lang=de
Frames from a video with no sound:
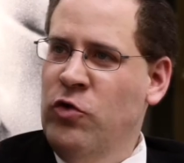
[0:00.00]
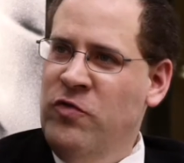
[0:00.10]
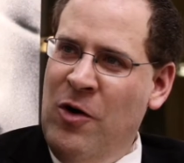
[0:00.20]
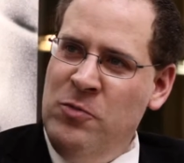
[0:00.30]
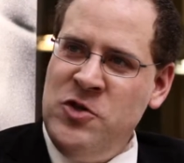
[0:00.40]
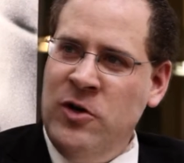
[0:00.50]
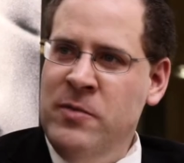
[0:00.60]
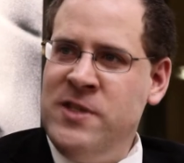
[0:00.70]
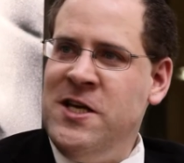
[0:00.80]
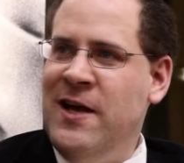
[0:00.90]
Und warum sollte
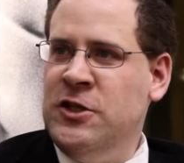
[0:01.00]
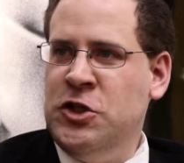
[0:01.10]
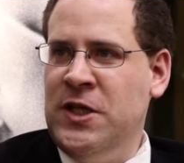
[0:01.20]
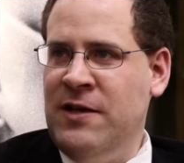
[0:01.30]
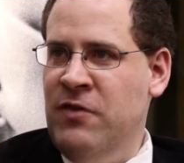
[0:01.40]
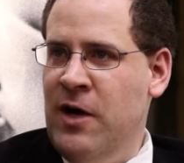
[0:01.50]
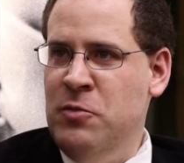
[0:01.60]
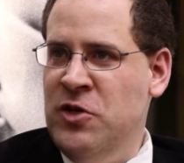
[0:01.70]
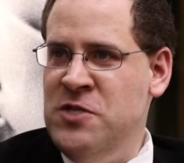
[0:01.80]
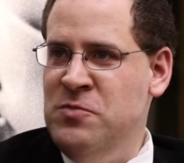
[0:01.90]
man sich als Stadtwerk
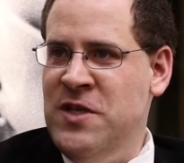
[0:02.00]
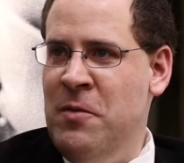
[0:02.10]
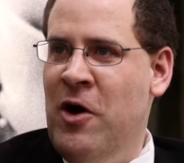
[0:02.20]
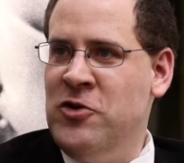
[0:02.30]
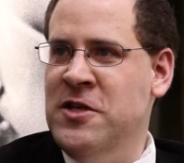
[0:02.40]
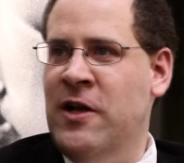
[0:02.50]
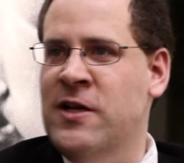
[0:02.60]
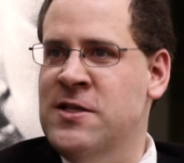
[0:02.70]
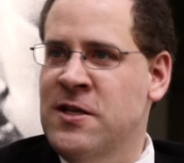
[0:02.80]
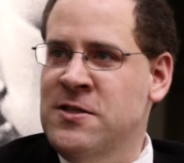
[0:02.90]
mit diesem Thema
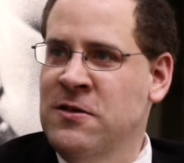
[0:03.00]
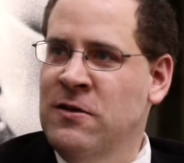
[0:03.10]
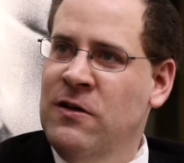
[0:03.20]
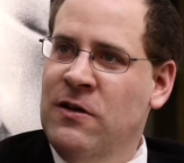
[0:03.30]
auseinandersetzen?